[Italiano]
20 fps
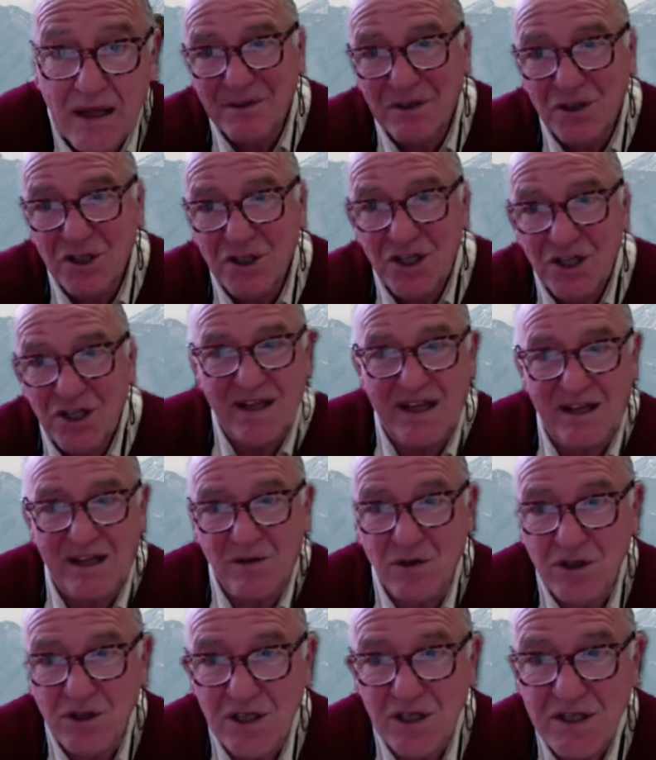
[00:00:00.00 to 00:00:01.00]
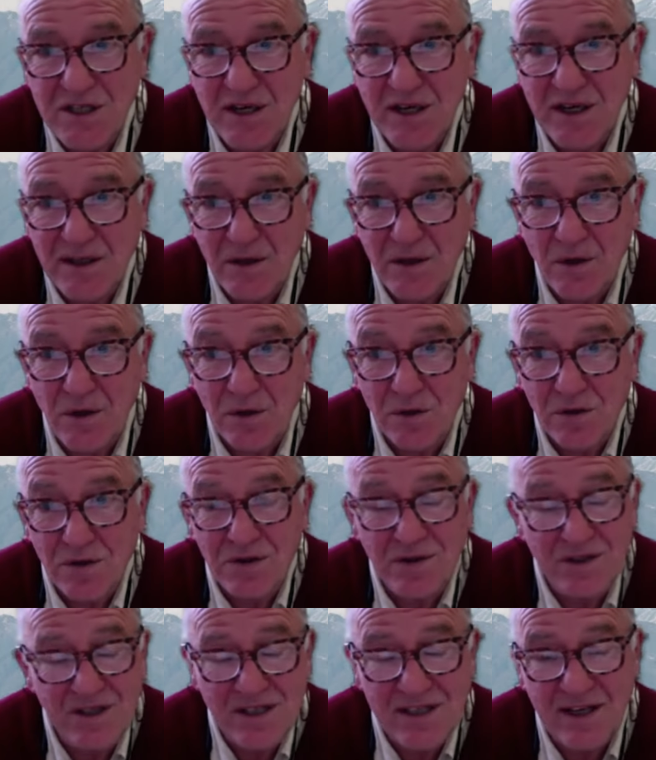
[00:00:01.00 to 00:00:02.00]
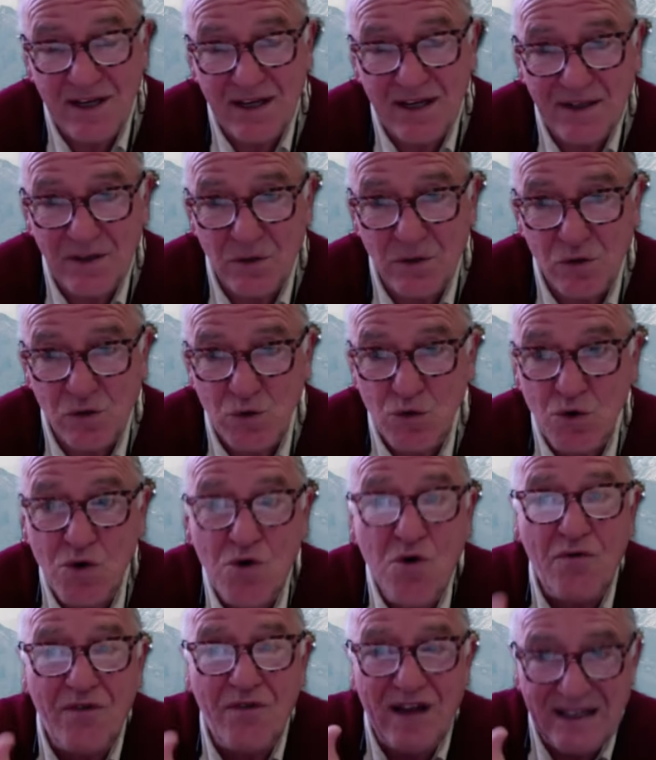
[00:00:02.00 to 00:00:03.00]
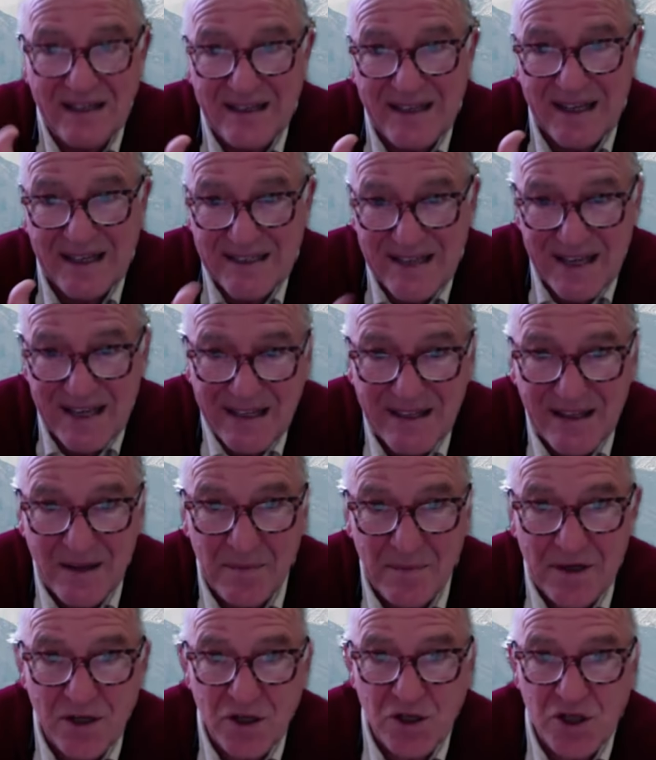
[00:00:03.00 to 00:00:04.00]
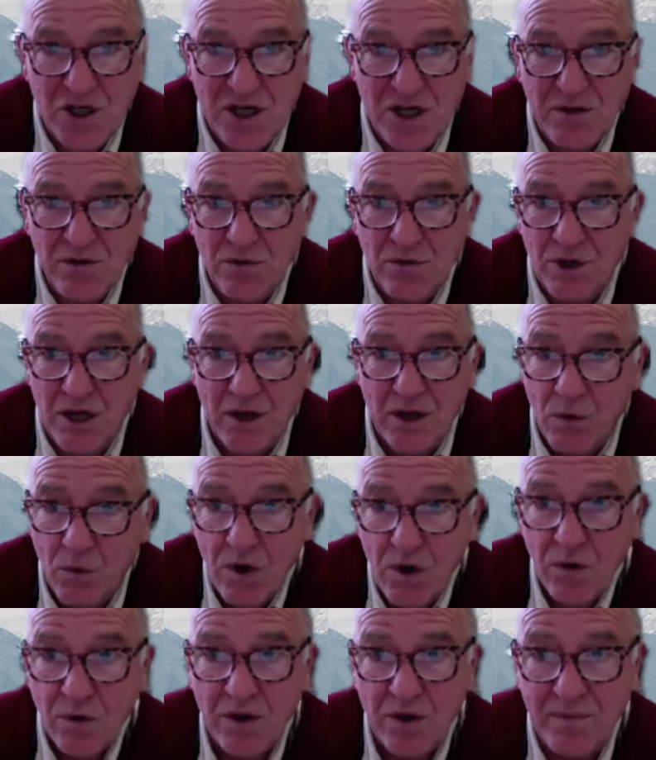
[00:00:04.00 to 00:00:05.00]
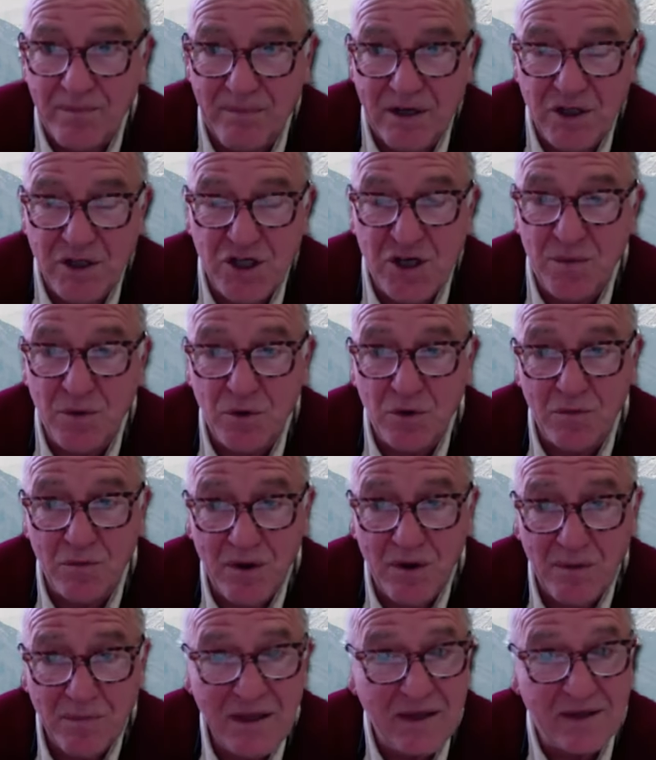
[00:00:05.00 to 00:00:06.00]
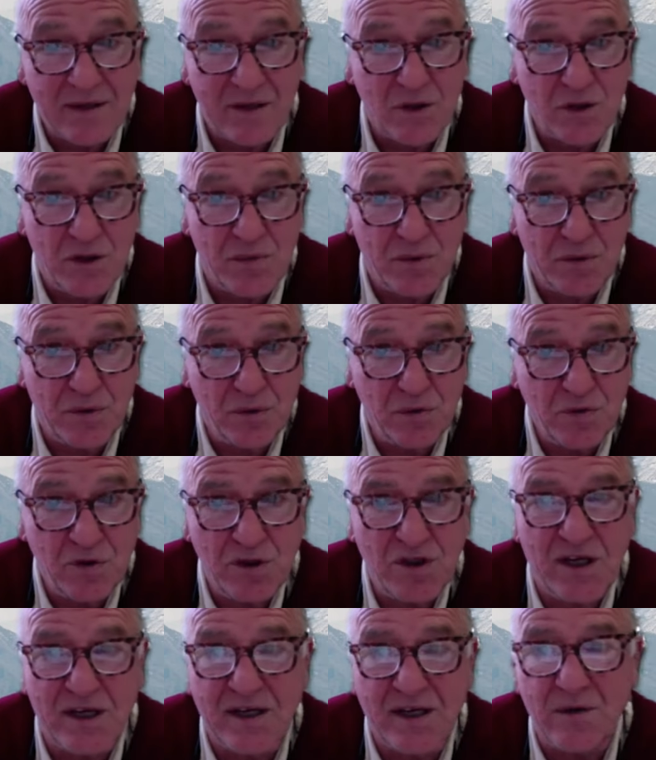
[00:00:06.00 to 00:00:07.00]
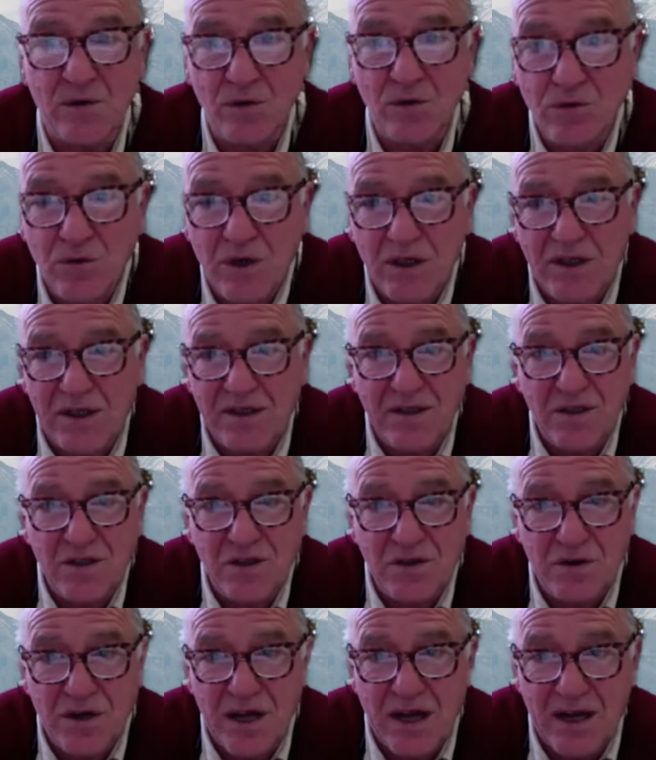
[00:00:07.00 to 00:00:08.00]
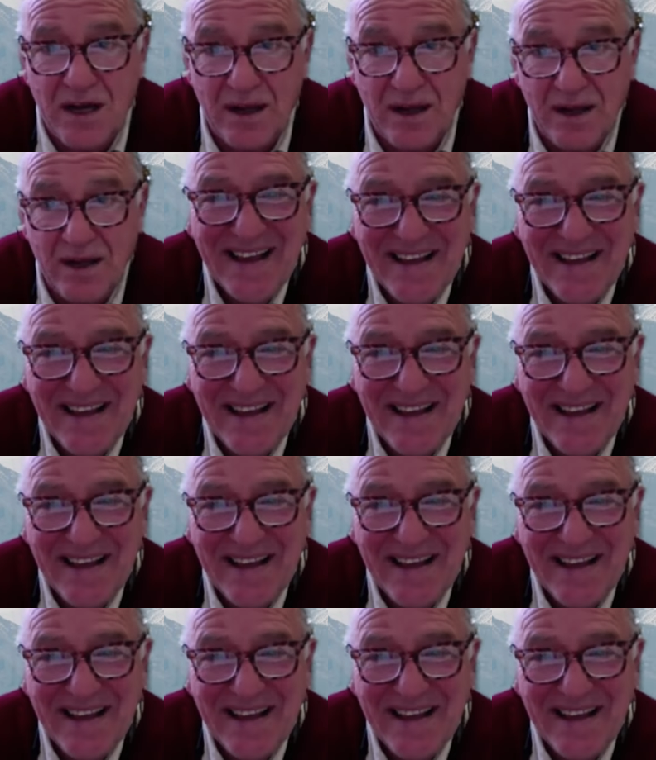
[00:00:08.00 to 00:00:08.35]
gettando il discredito, discredito sul 97% che è quello che mangiamo normalmente, cioè prodotti di agricoltura tradizionale.